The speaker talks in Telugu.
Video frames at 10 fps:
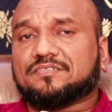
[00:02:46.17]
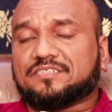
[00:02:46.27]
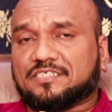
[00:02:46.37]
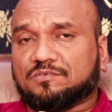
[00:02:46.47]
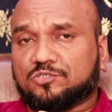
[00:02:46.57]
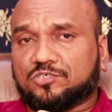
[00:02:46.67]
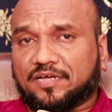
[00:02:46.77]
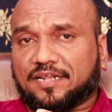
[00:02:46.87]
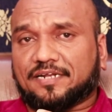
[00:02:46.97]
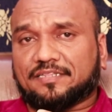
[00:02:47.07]
చేసే
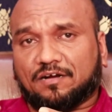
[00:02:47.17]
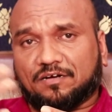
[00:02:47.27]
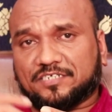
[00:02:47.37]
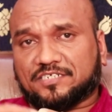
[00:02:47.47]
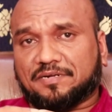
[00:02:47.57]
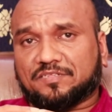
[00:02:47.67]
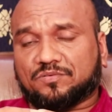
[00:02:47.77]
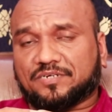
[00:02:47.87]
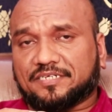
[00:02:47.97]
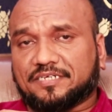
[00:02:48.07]
ఉద్యోగాలు కానీ దాంట్లో డిస్టర్బెన్స్
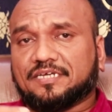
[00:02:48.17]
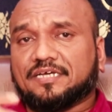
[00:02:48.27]
ఉంటాయి